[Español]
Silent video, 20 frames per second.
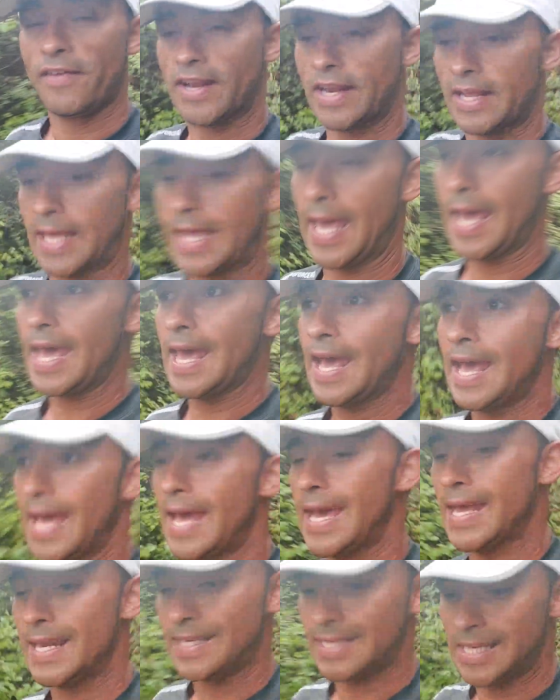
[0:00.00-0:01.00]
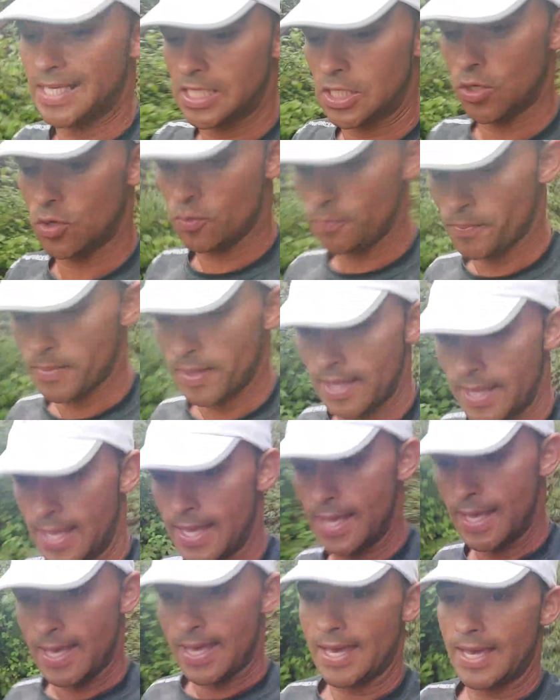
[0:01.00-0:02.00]
ver qué ejercicio
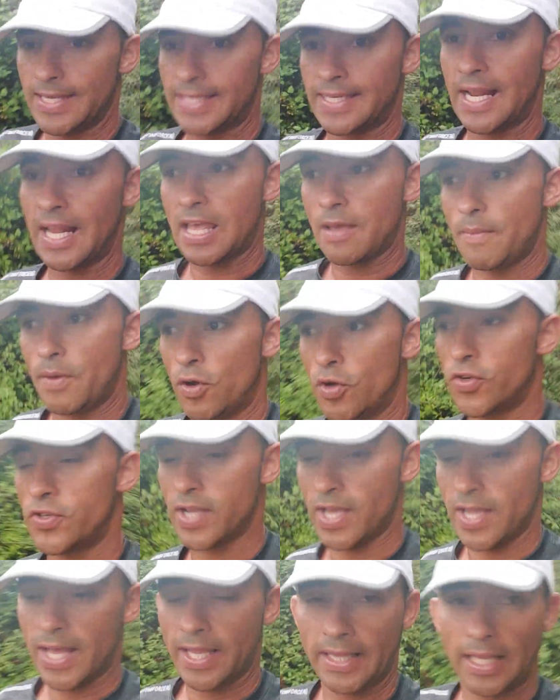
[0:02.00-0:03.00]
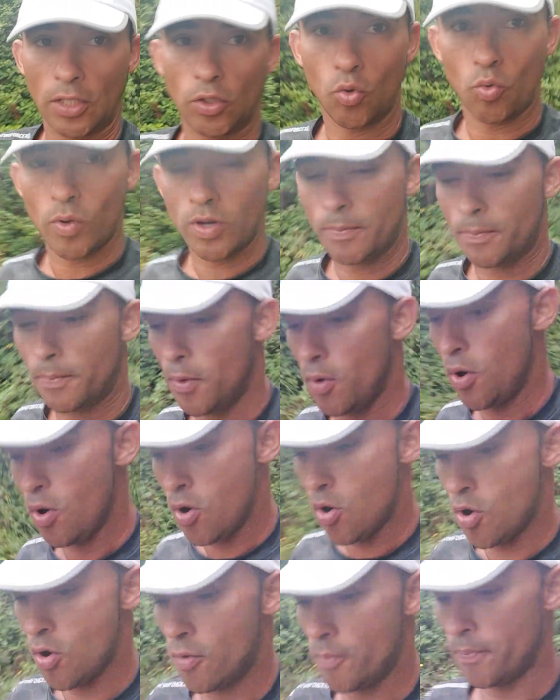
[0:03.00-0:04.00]
es el que mejor se adapta a tu cuerpo,
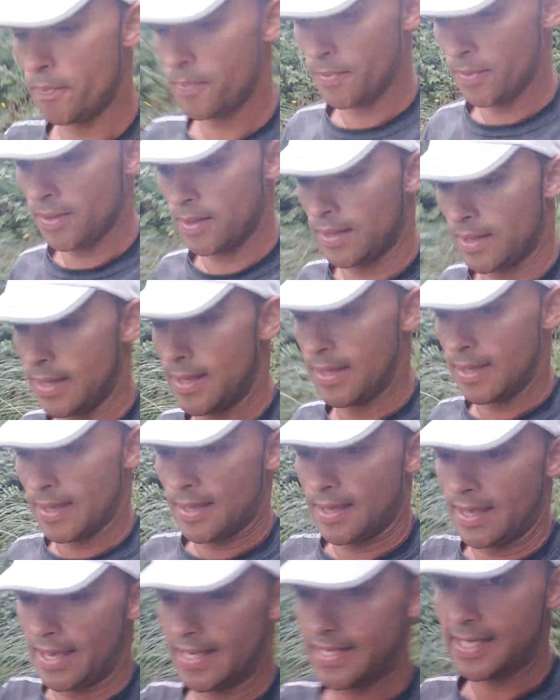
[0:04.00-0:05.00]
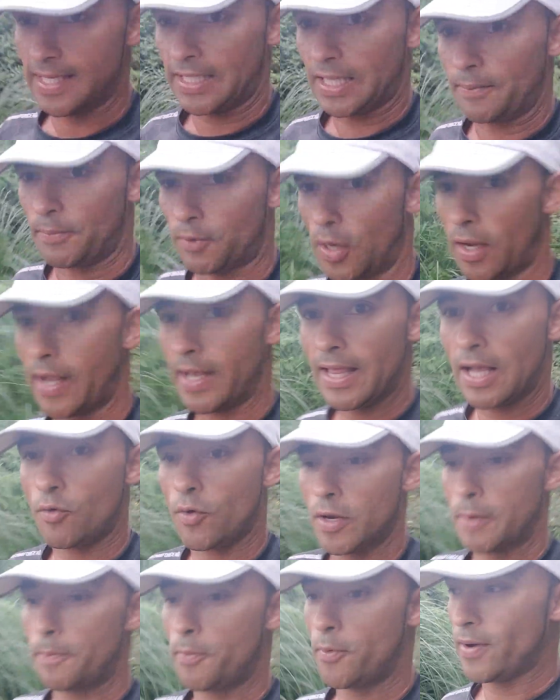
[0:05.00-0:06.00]
etcétera, porque cada
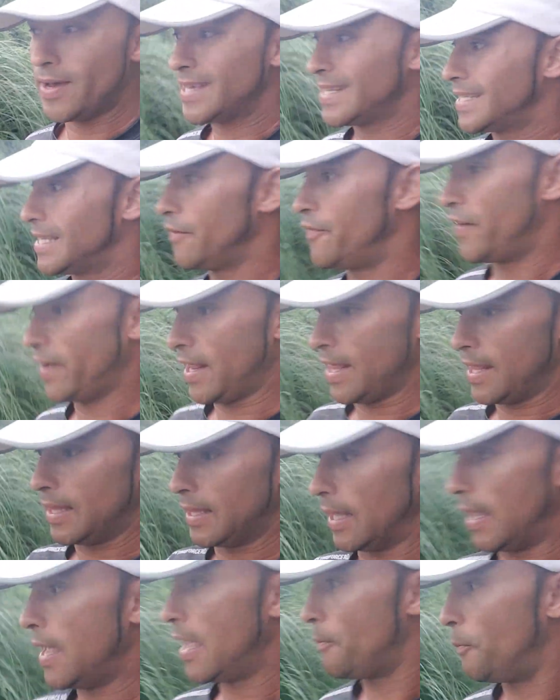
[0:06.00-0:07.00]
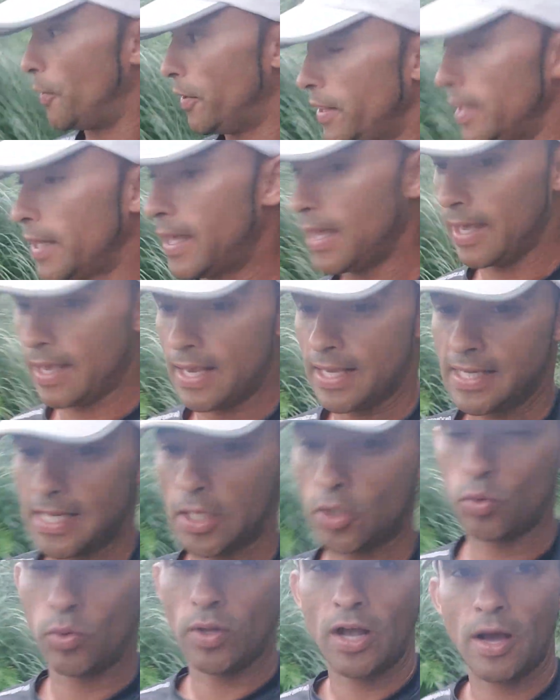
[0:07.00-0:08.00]
cuerpo es diferente. Puede que
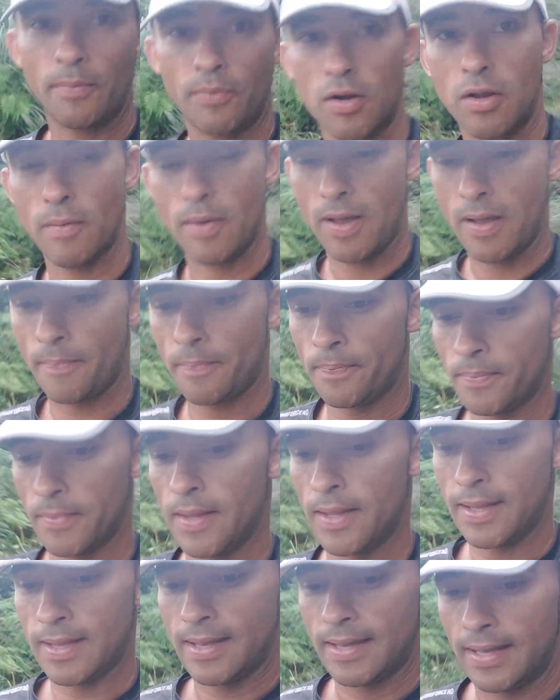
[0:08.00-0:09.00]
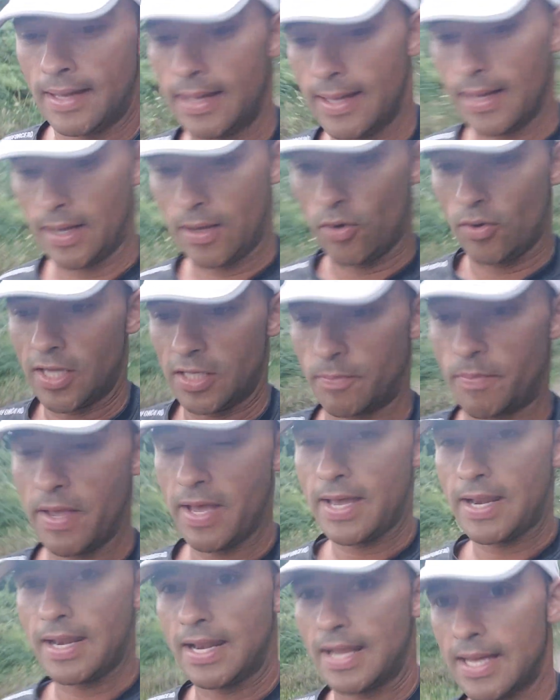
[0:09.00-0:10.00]
quizás tú tengas problemas con las
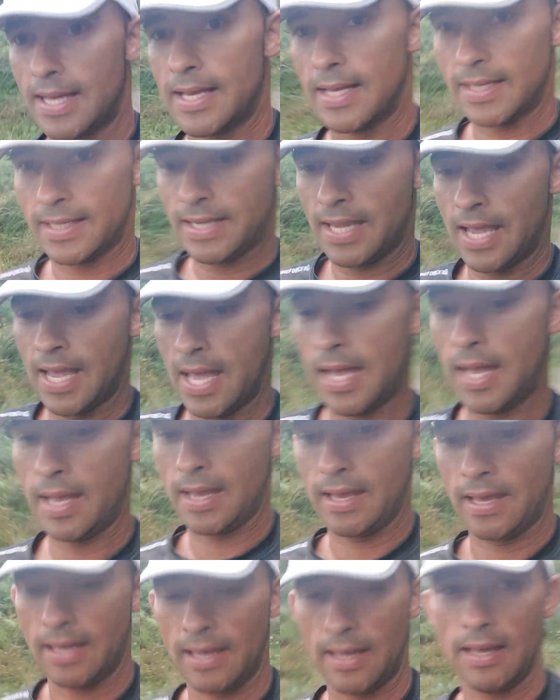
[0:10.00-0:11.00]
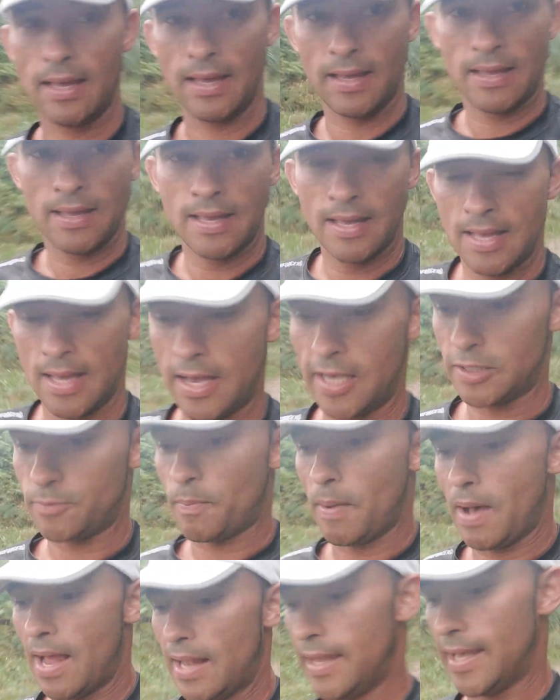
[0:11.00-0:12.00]
piernas, eh, eh, eh,
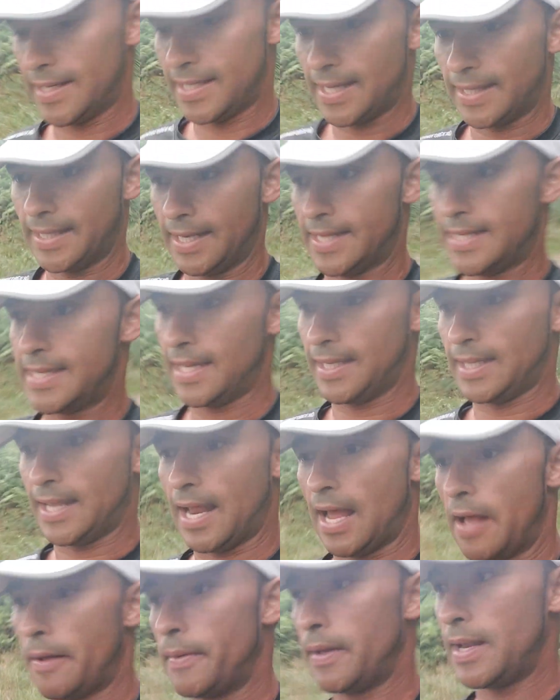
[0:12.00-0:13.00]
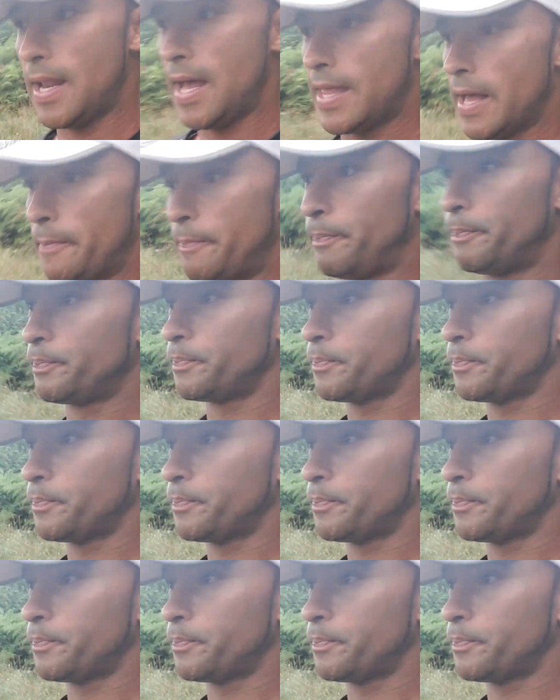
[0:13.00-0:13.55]
espalda, etcétera, etcétera. Y nada,